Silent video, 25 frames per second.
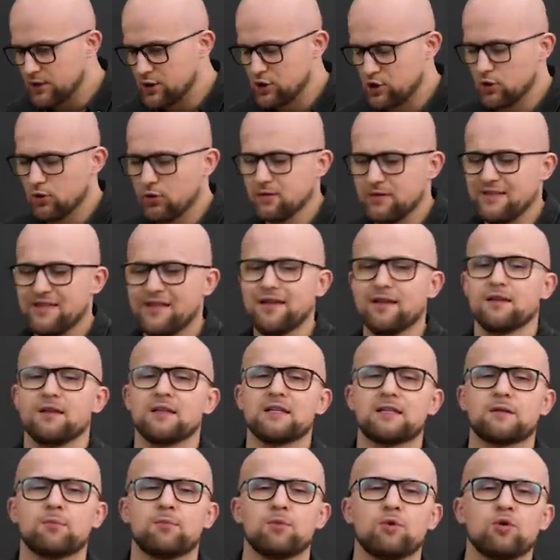еще
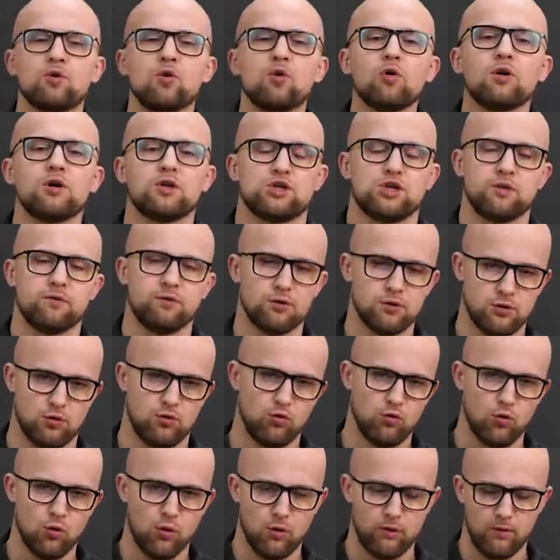делает много чего
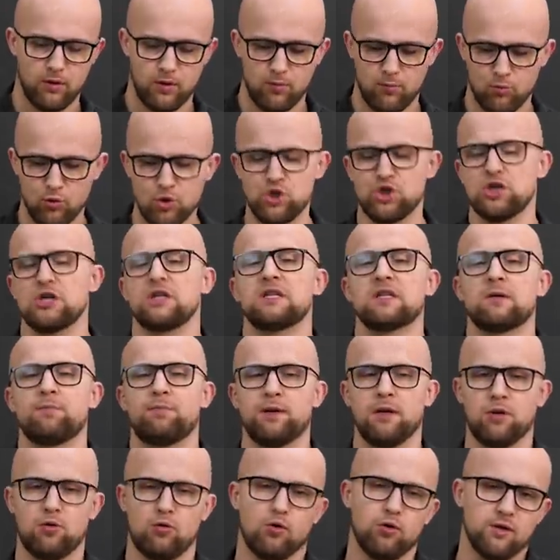другого. Мужчина
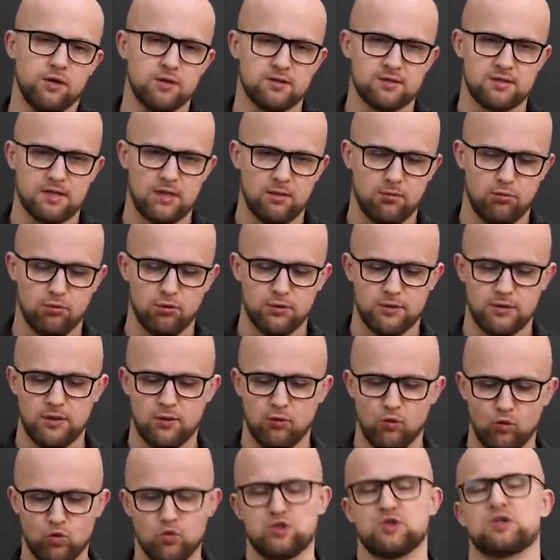приходит с
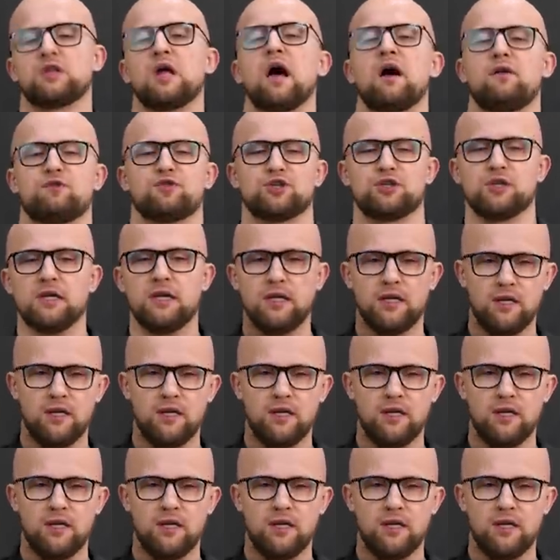работы уставший